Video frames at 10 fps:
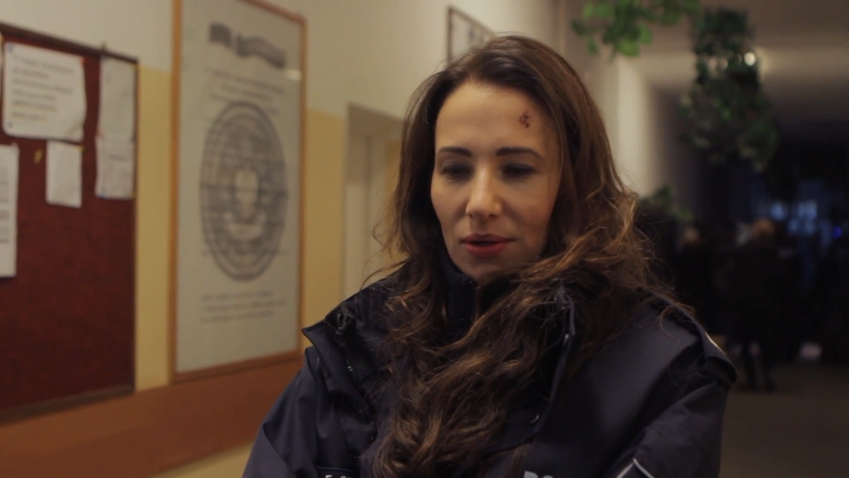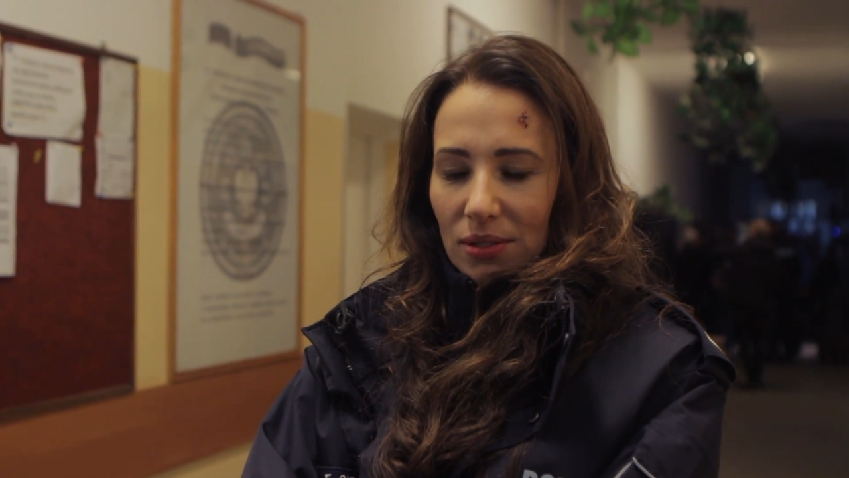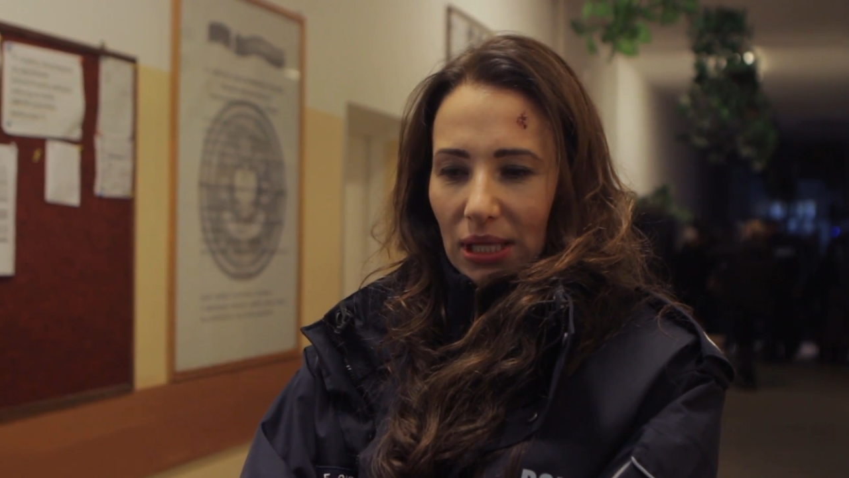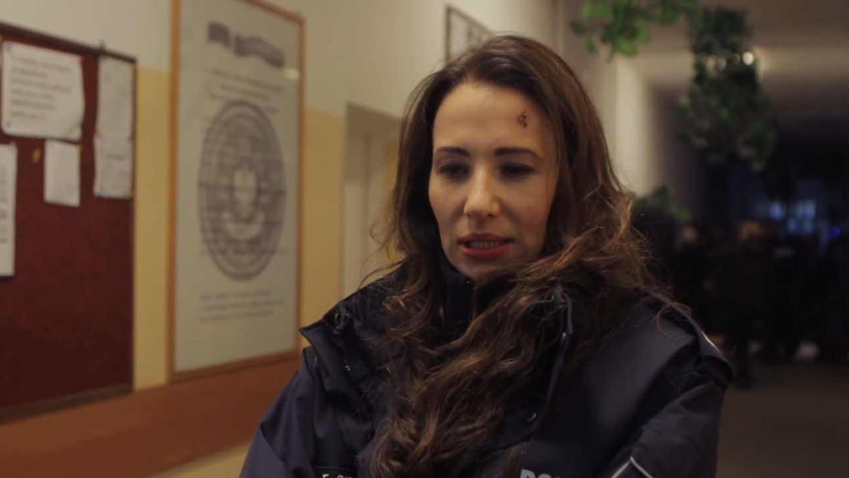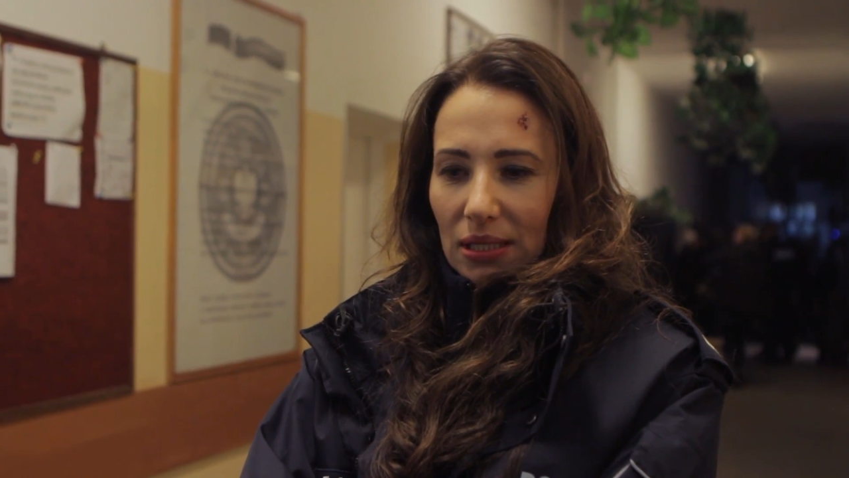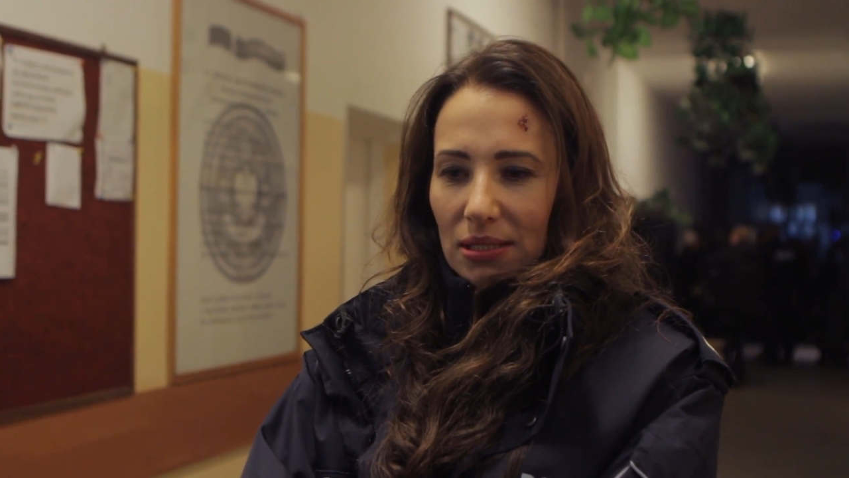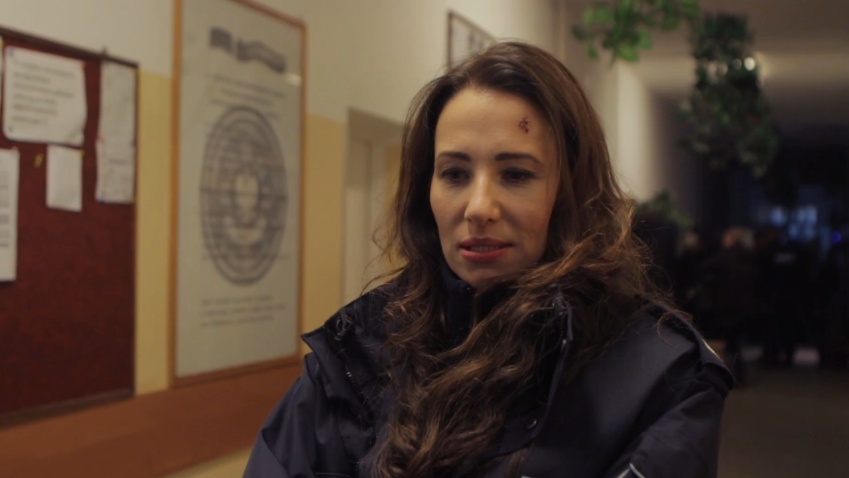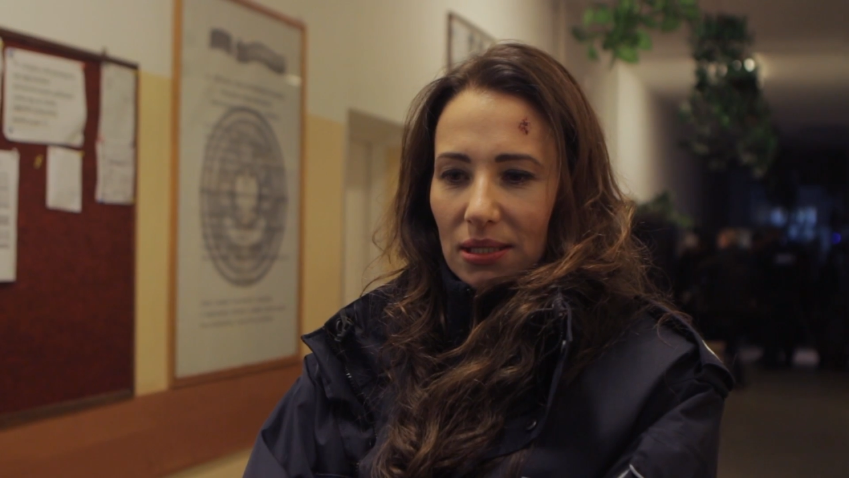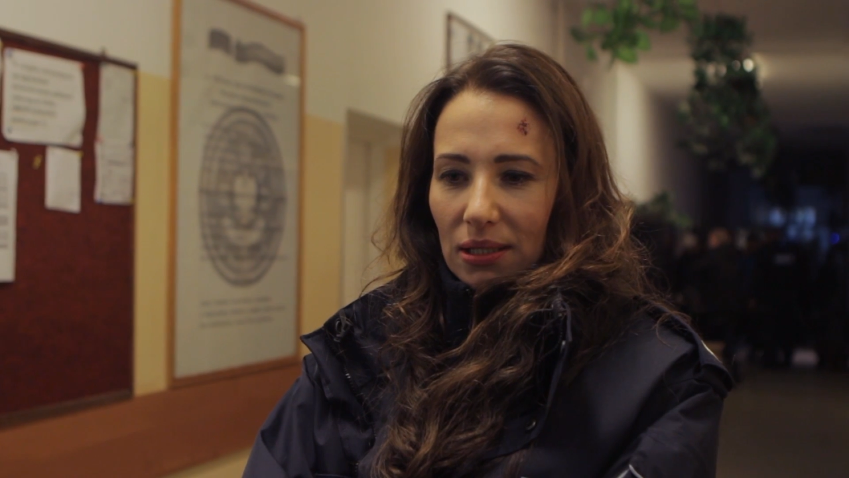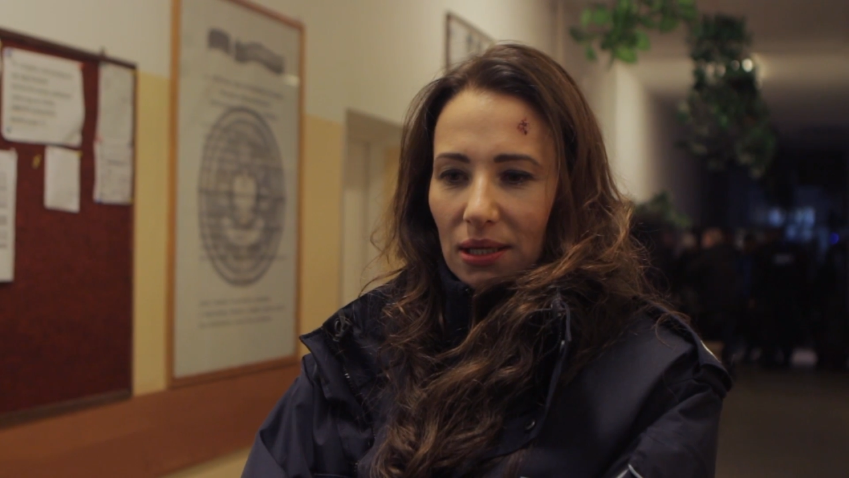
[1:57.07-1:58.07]
ostatnia
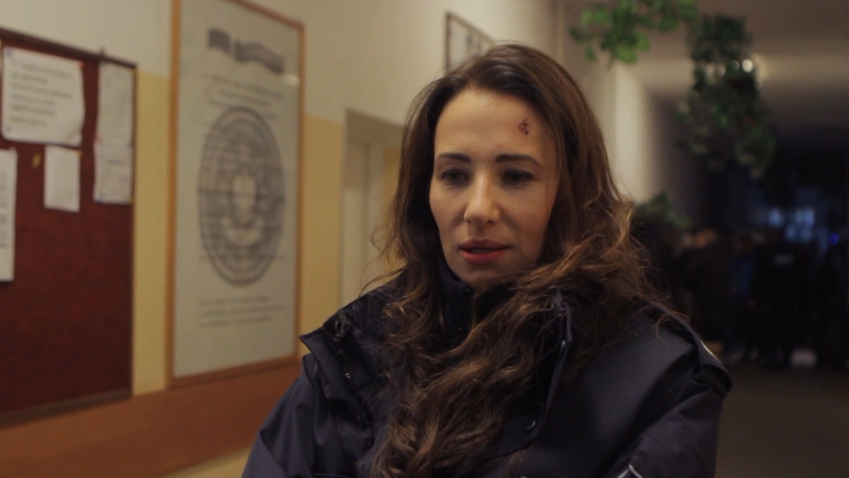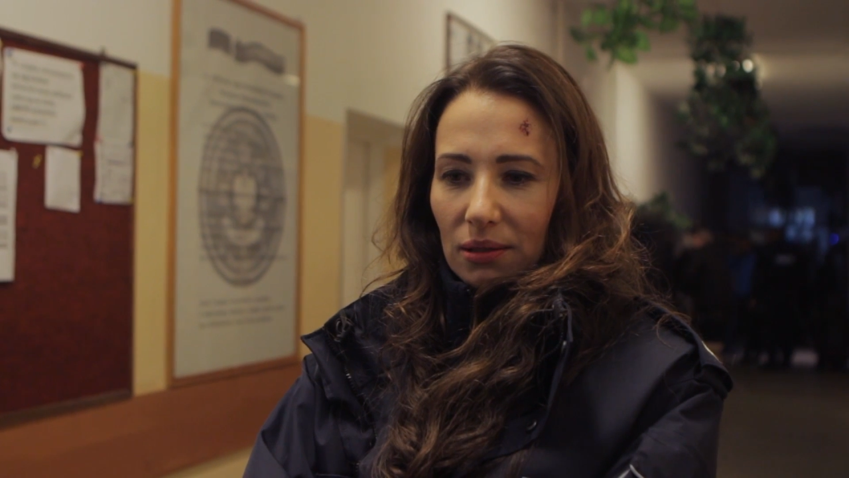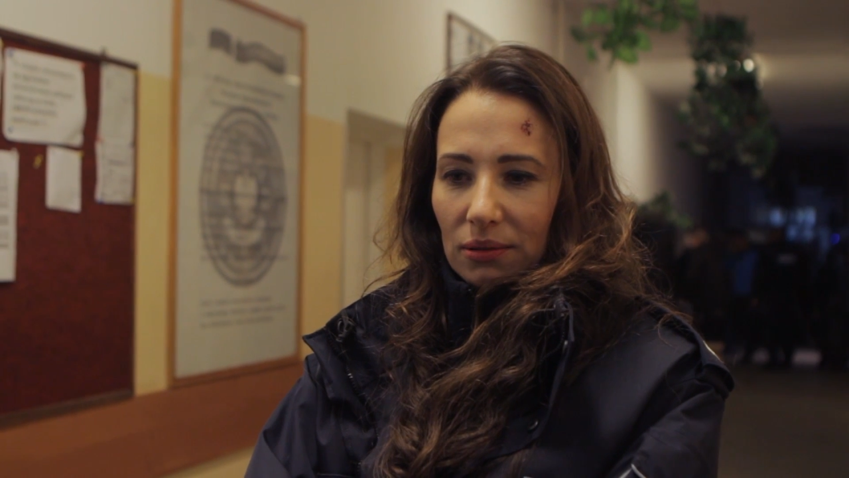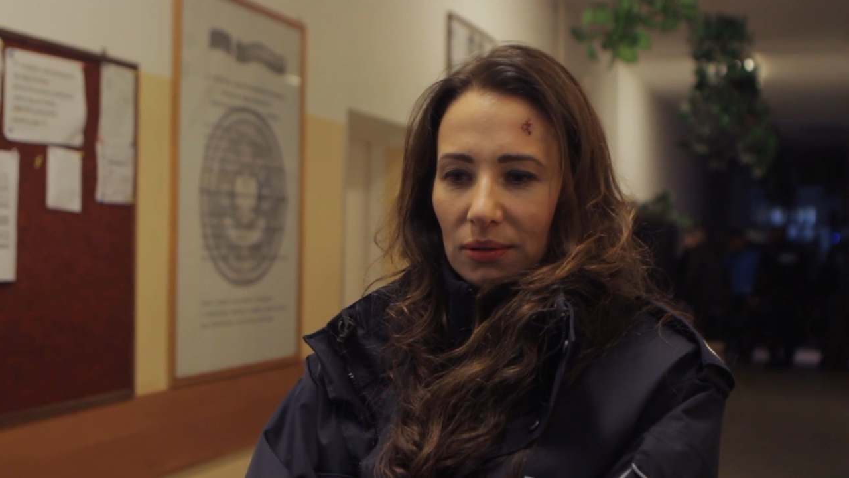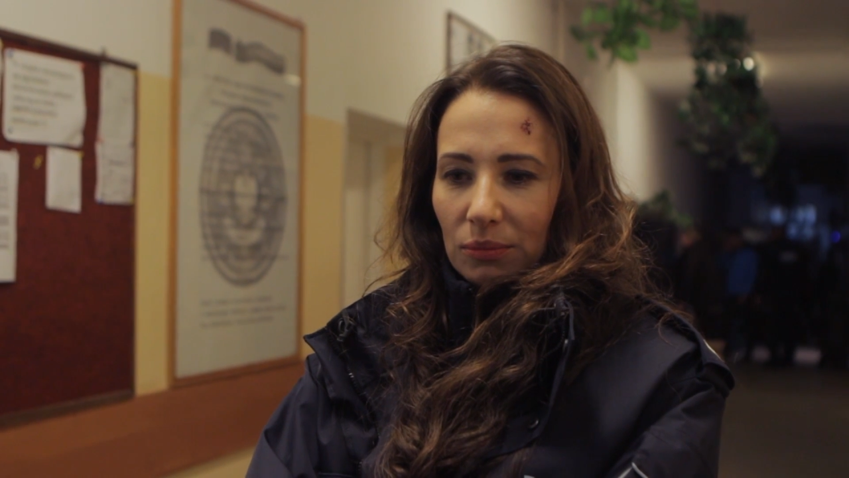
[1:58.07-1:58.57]
scena